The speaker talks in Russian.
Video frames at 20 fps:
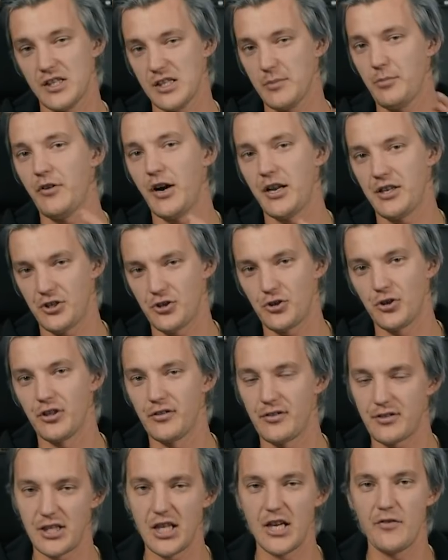Не забывайте, что
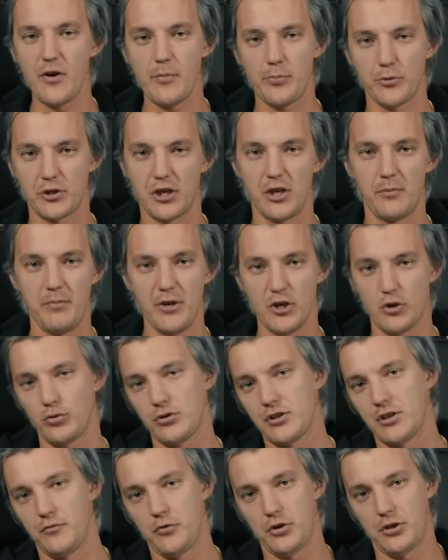новостные выпуски пишутся